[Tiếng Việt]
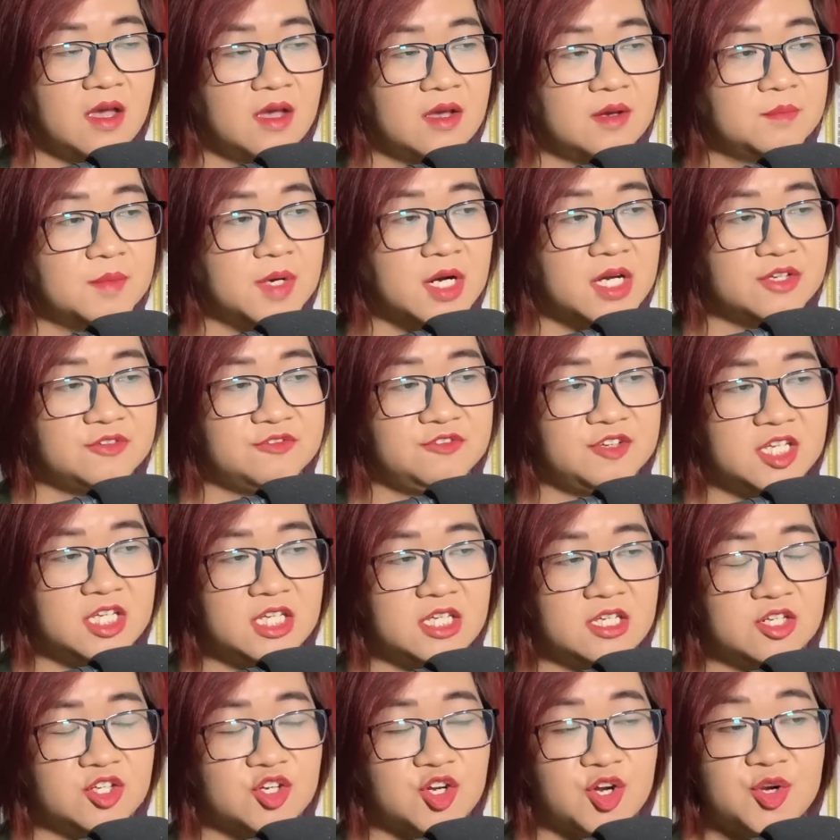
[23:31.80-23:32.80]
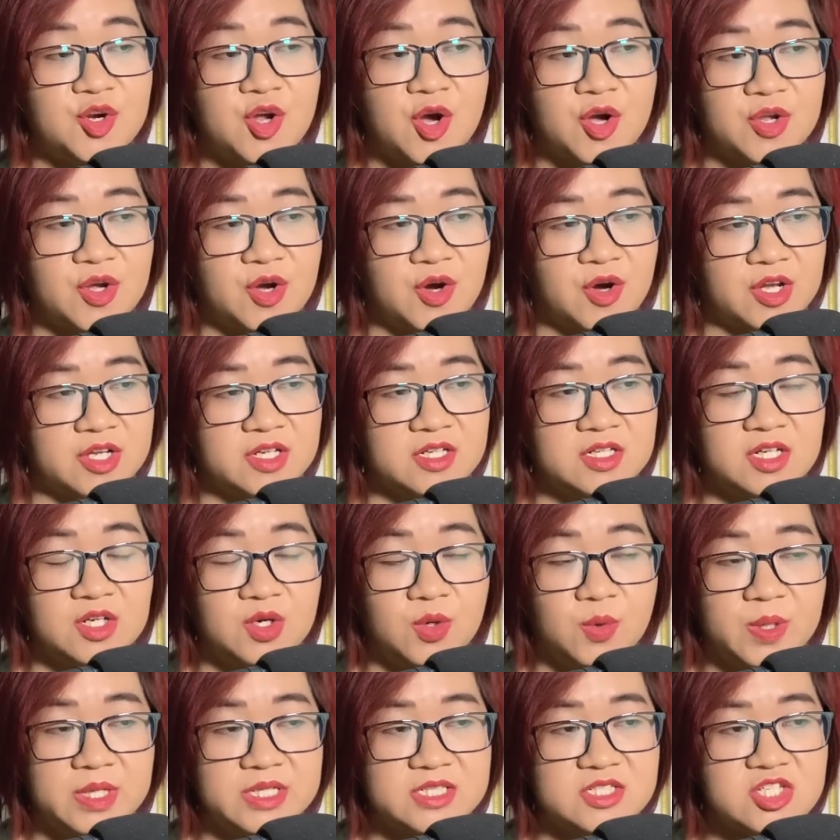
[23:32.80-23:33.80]
Bởi vì nó đòi hỏi người
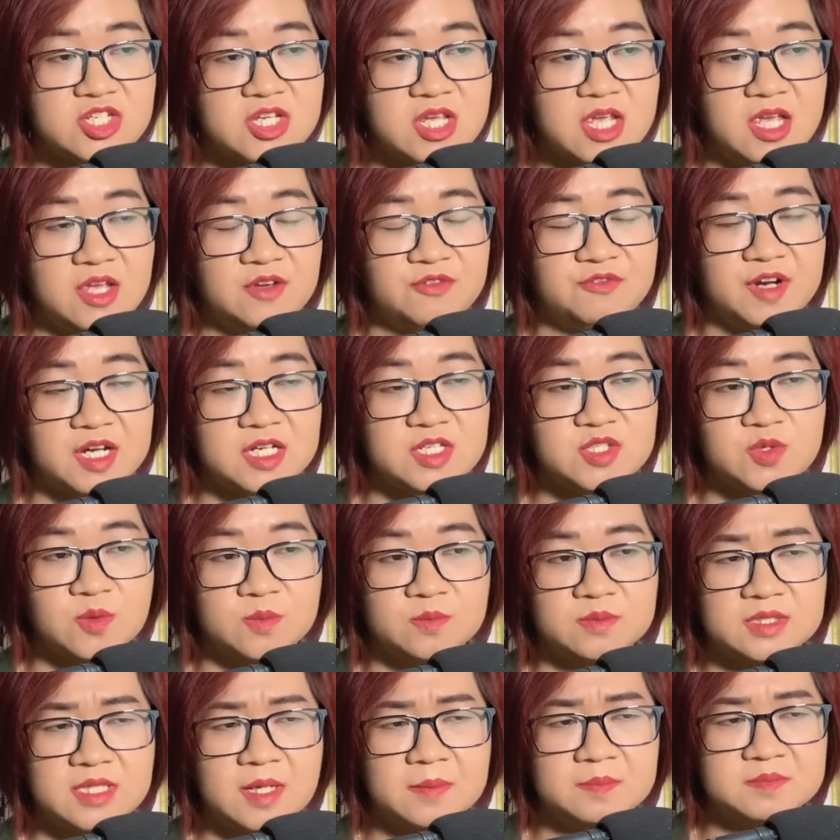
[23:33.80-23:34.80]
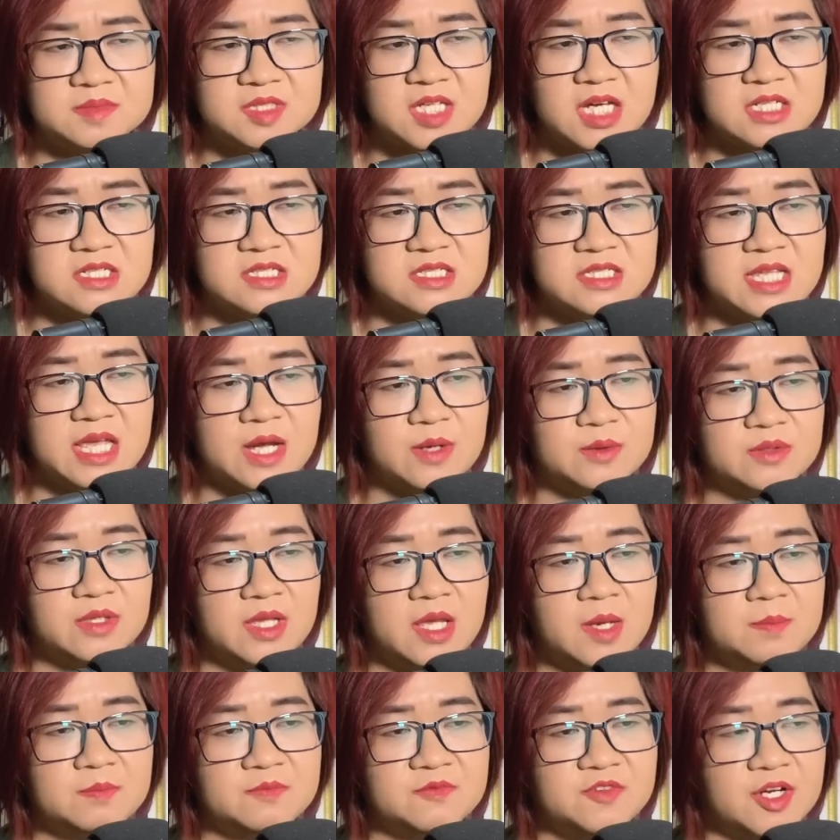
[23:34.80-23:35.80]
luyện chế phải dùng tâm thần giao
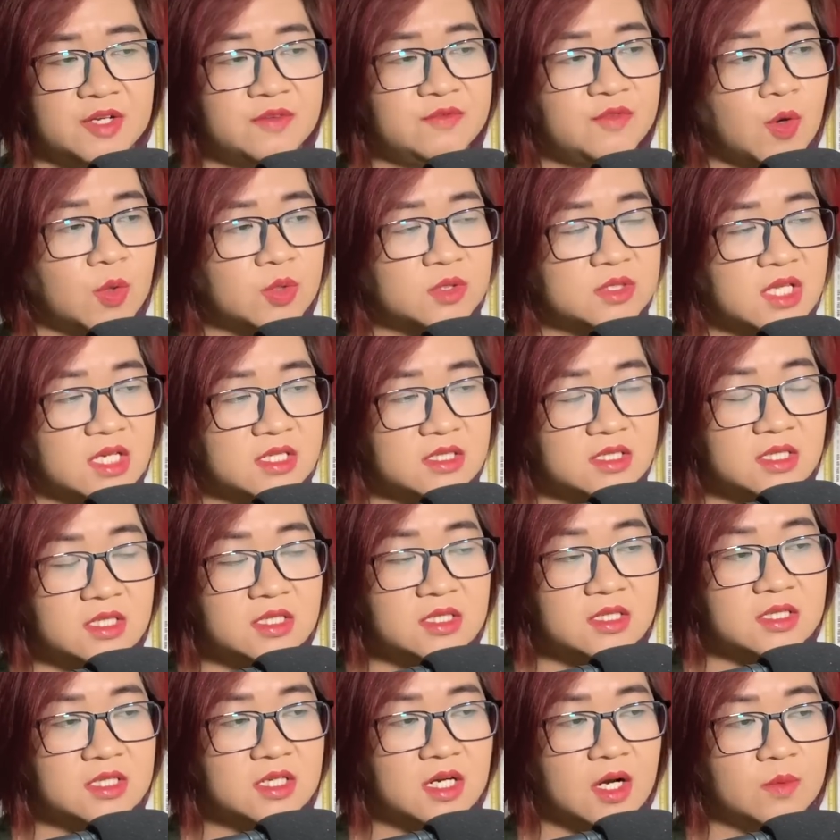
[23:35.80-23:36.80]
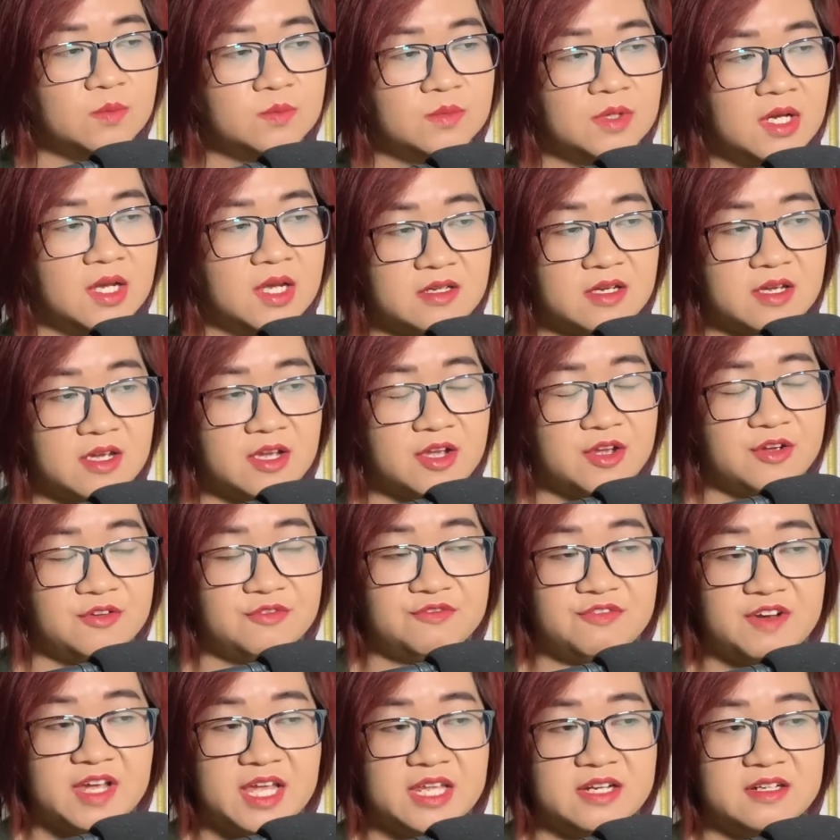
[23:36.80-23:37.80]
tiếp với vô tận hư không
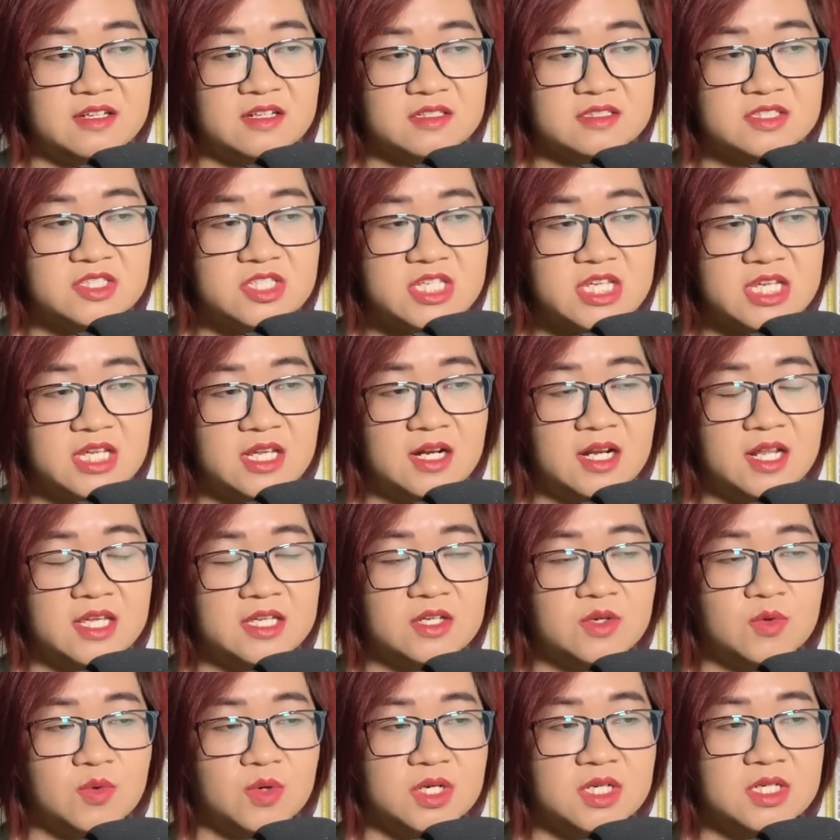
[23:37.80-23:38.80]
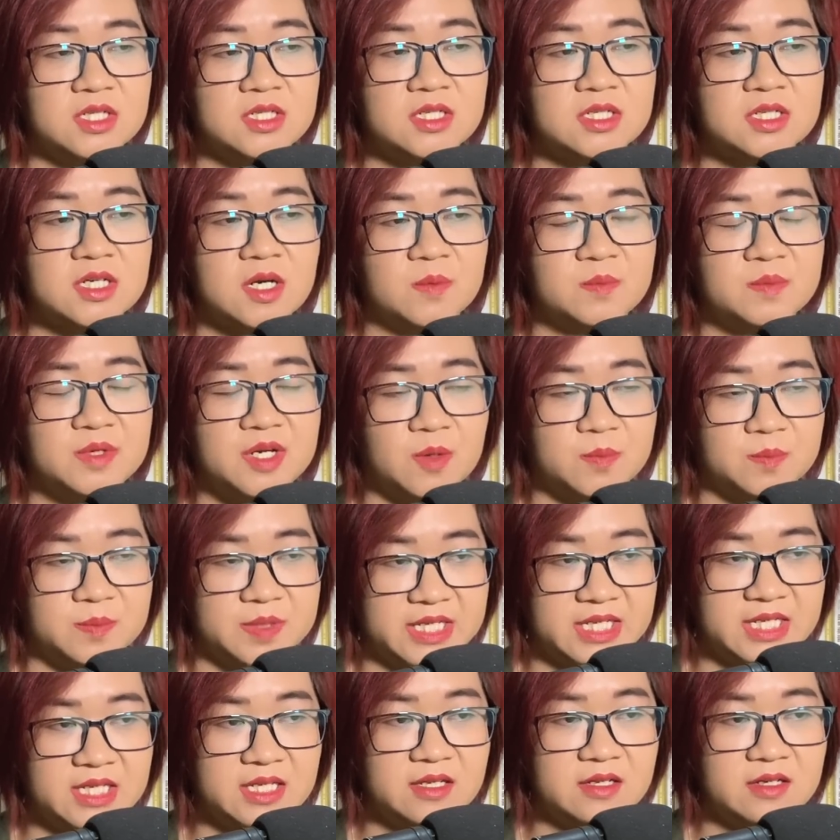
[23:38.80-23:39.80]
và được chi linh của hư không đồng
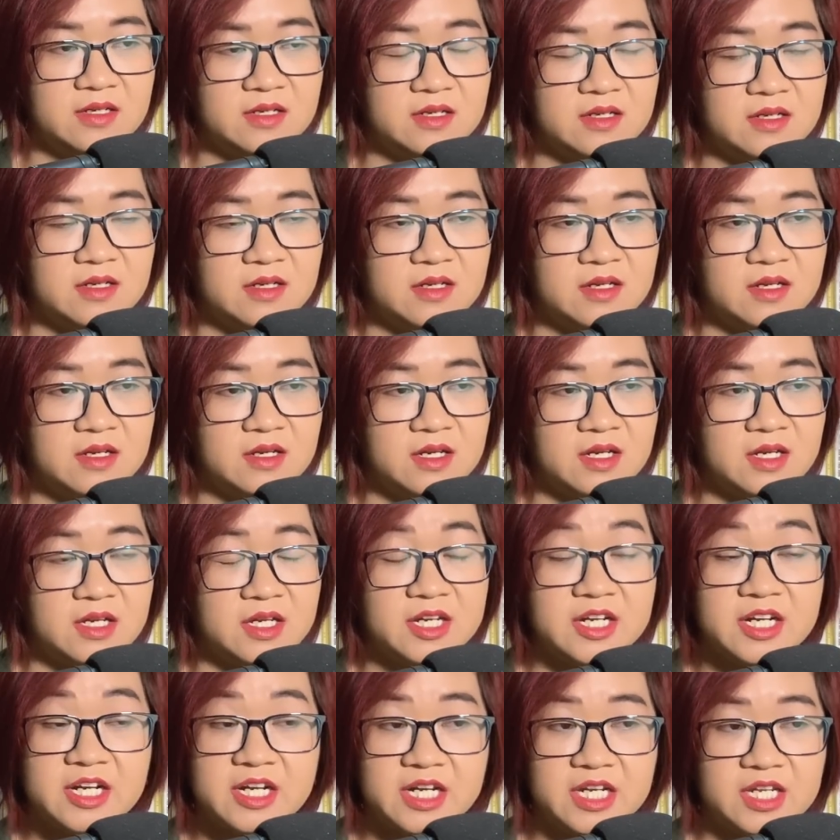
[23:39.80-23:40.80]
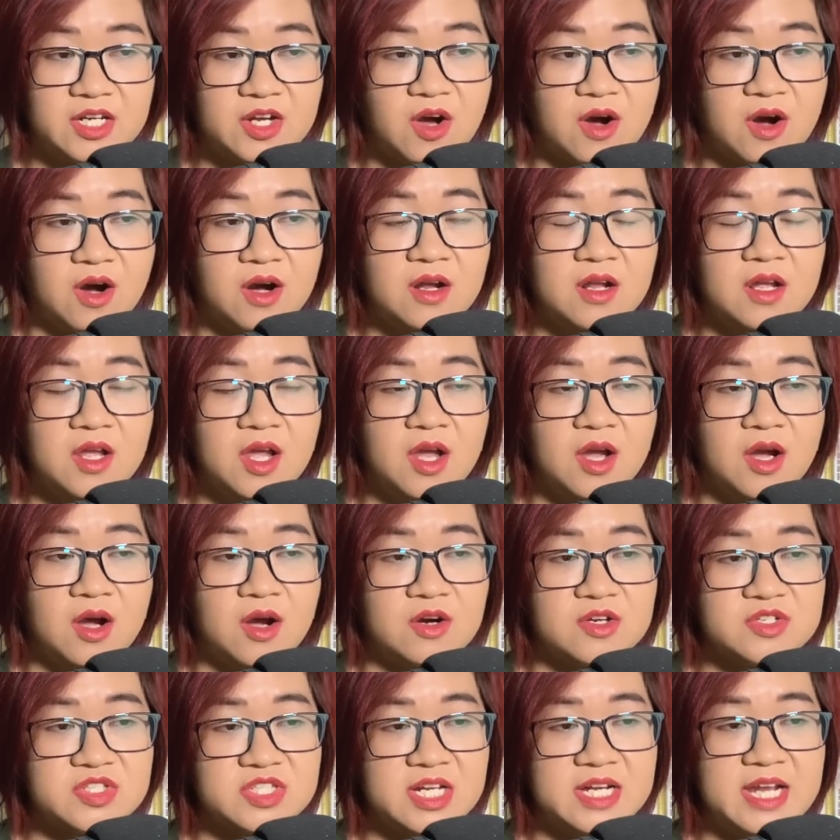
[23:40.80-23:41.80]
ý. Khi đó,
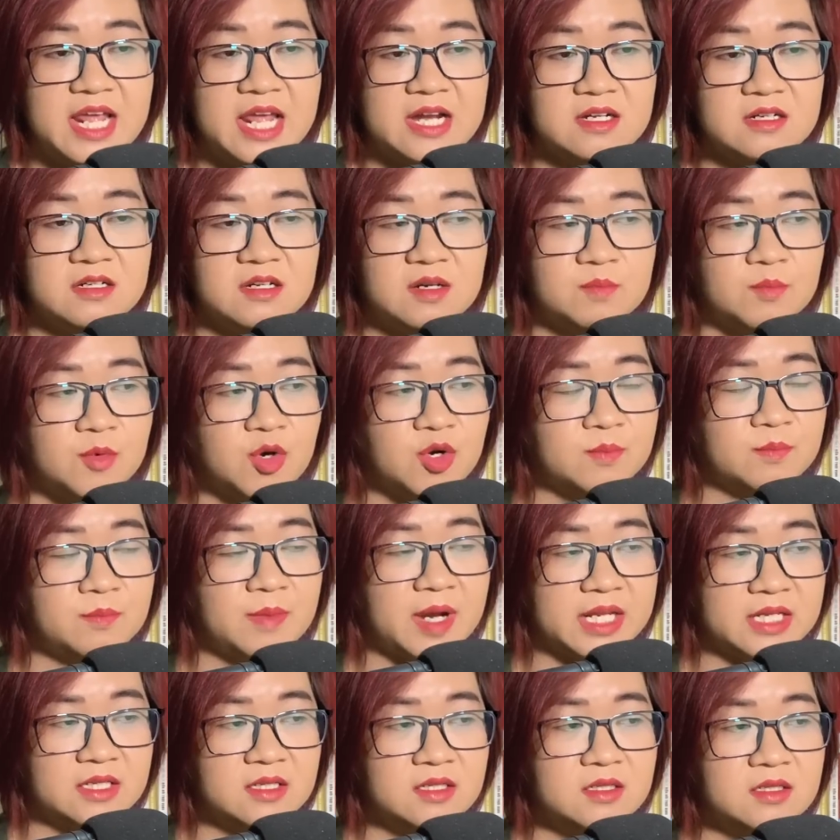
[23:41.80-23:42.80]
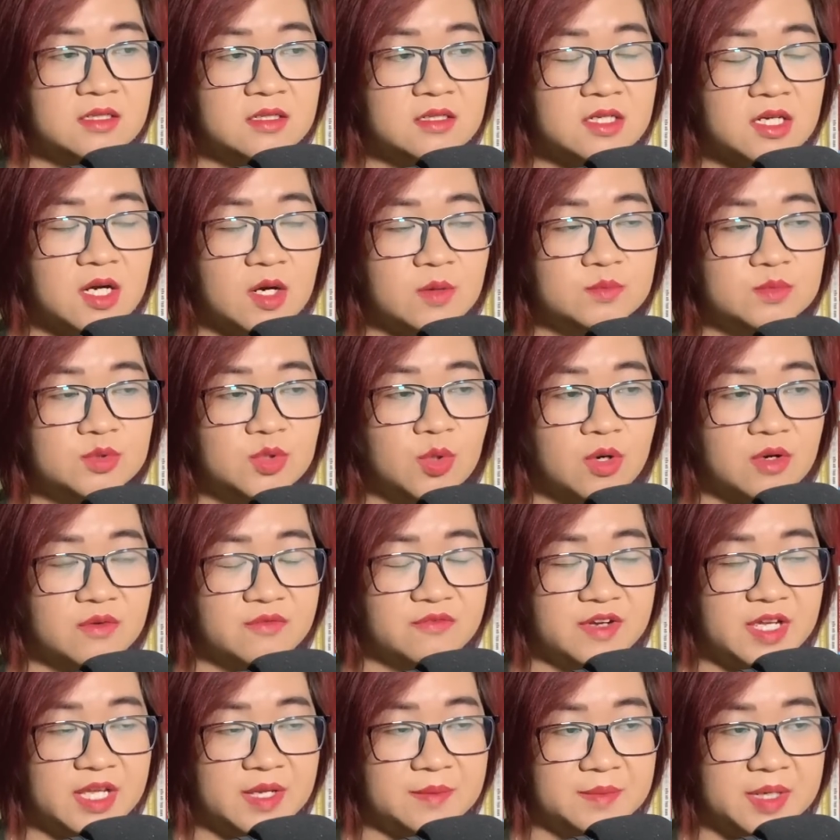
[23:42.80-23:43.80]
họ sẽ đạt được một mảnh hư không thuộc
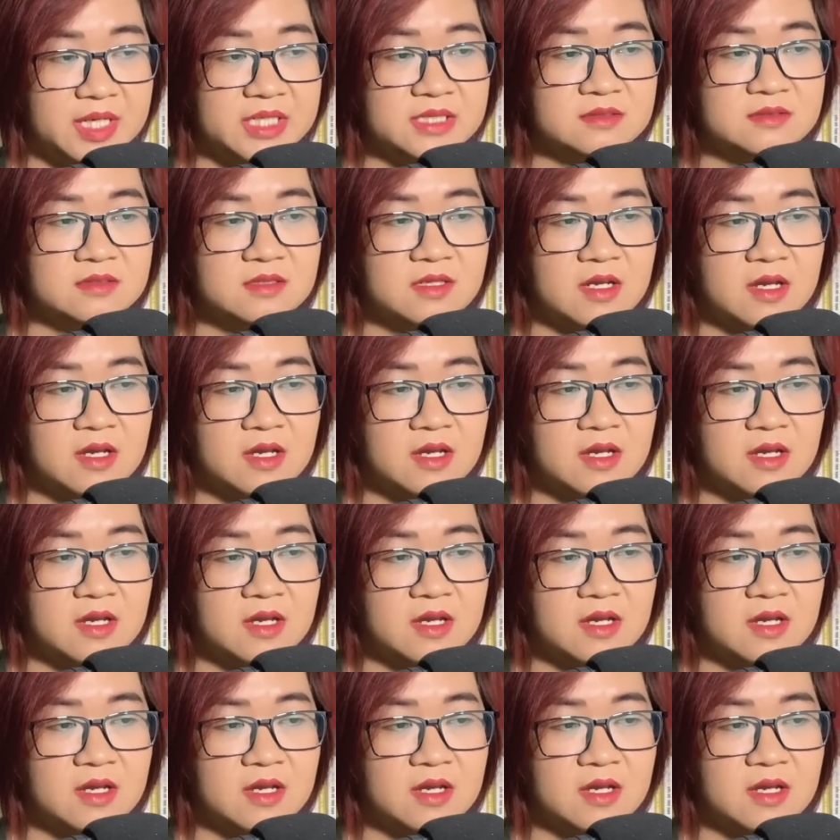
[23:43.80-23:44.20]
về mình